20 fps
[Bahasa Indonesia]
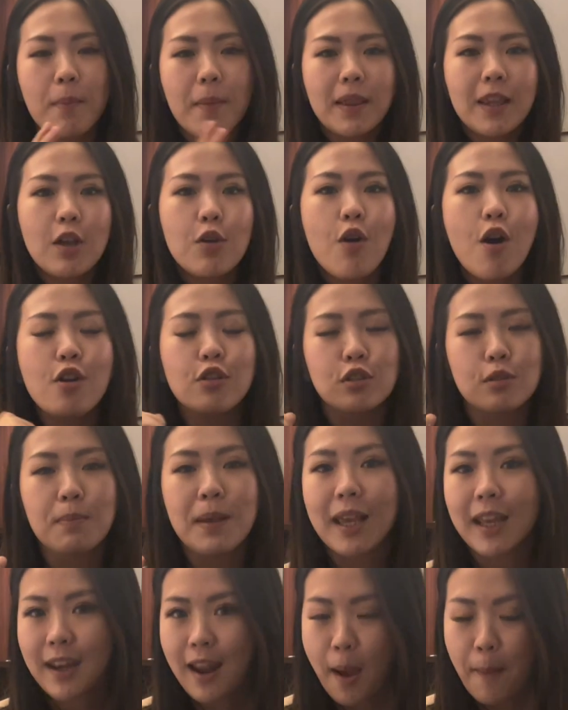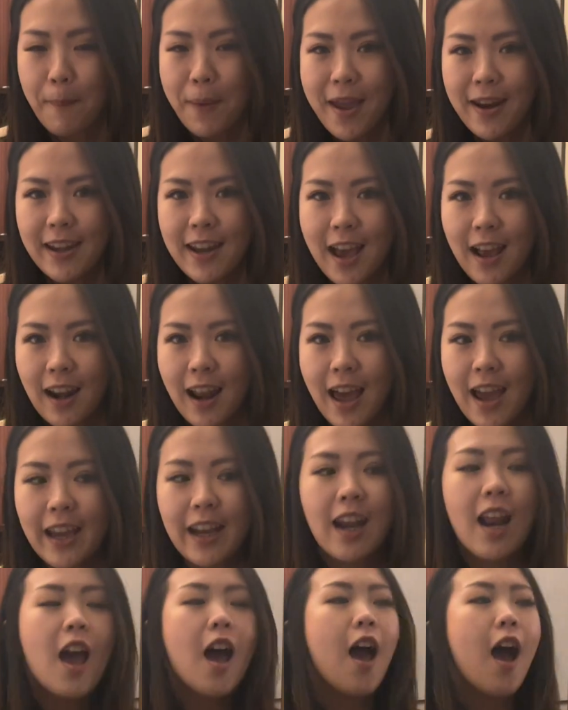berarti gue harus bikinnya apa yang yang
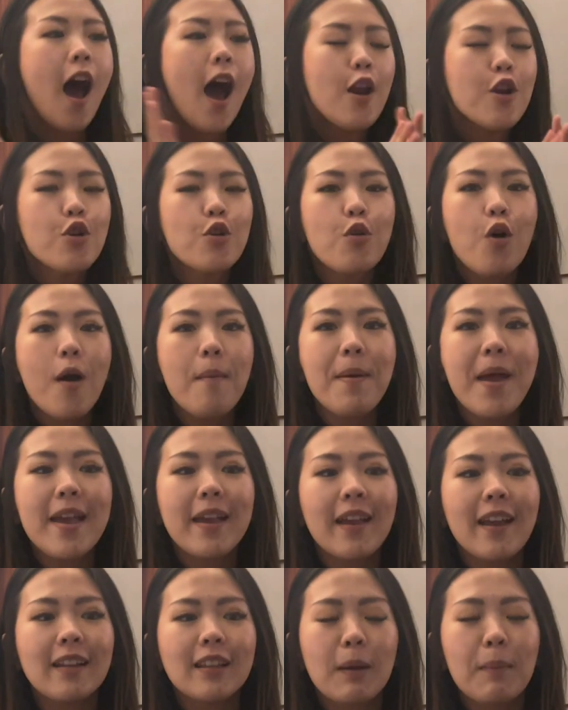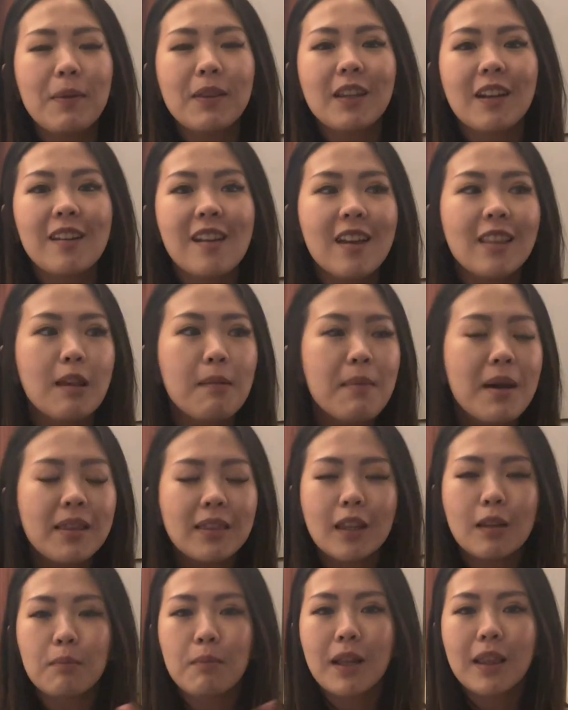lain. Aduh gue baking tapi ternyata
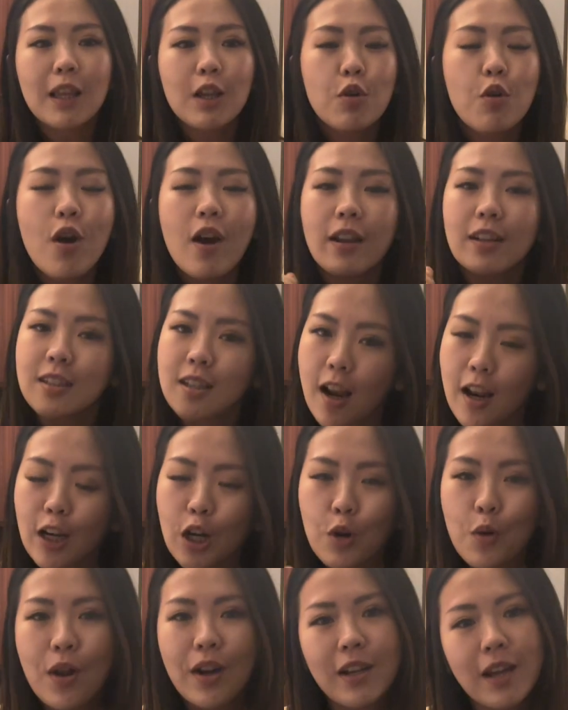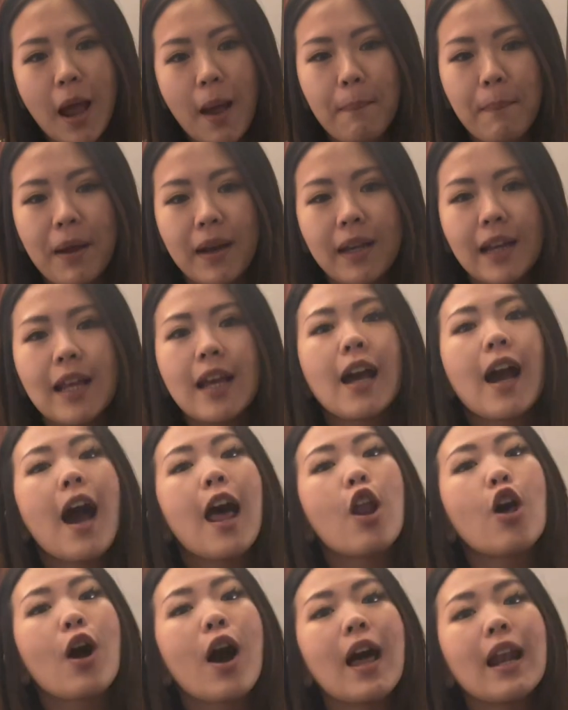bantet berarti gue jalan keluarnya apa nih?
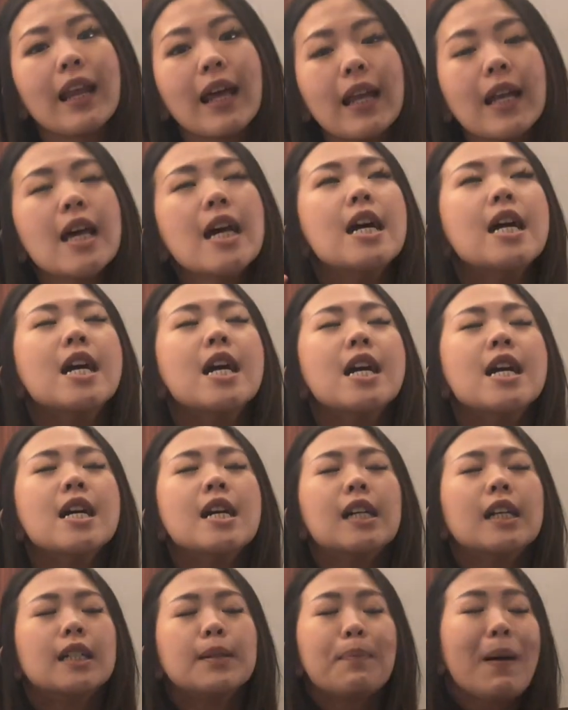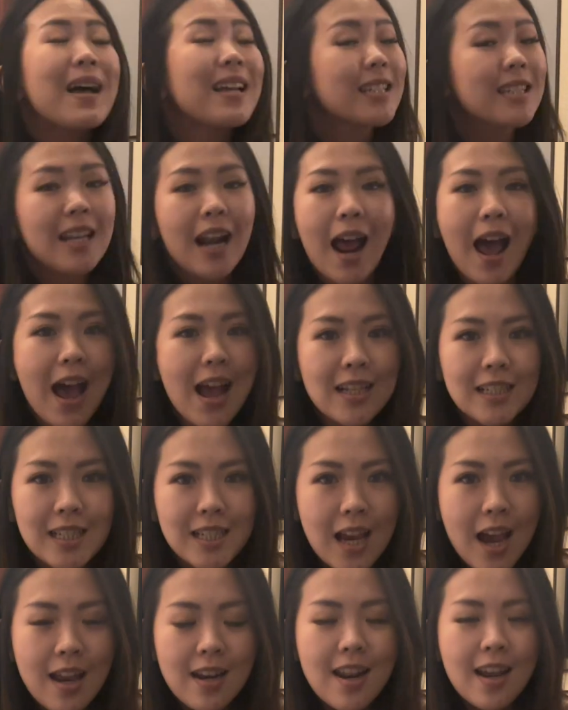Kalau kalian pasrah
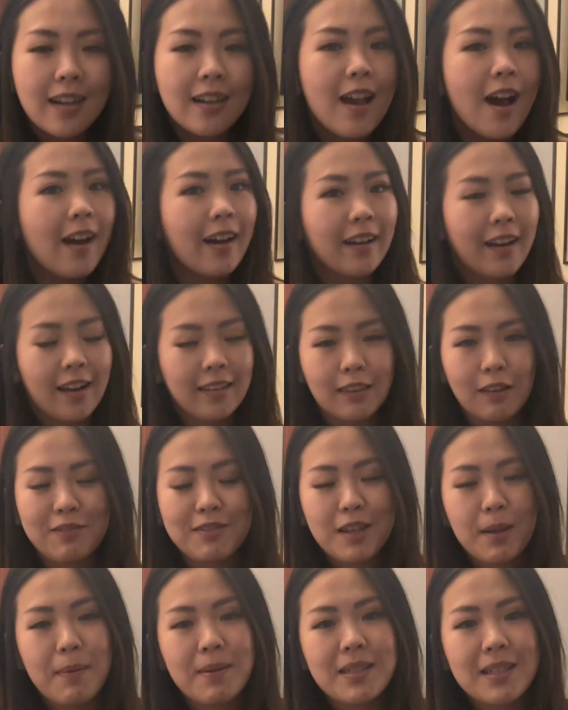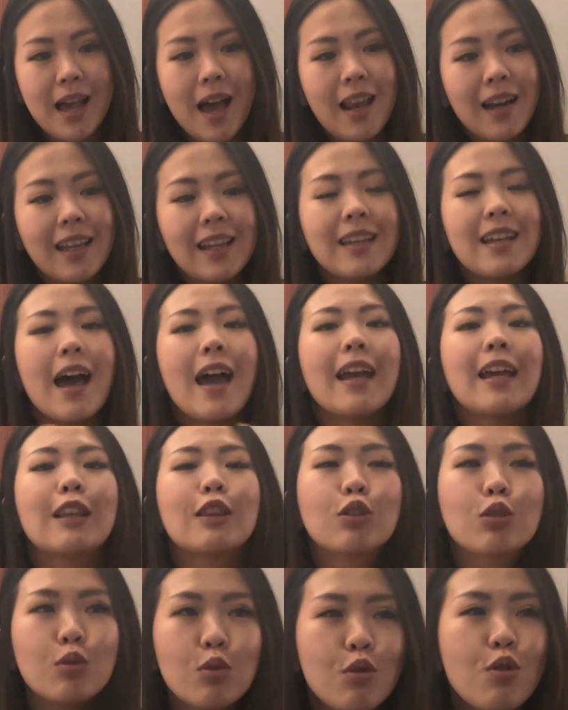aja dan gak kreatif sama sekali, nah
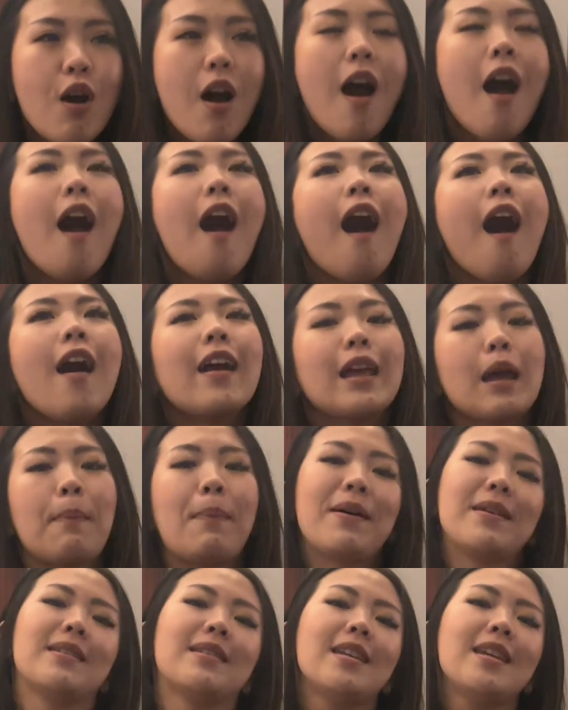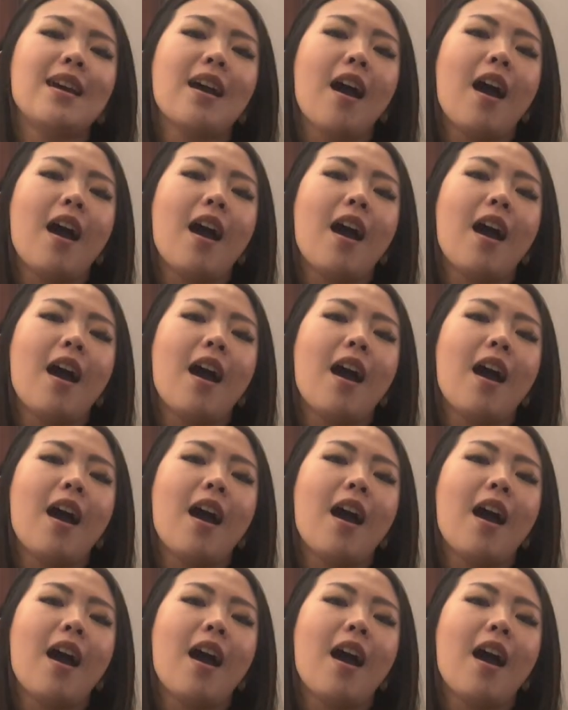itu ya pasti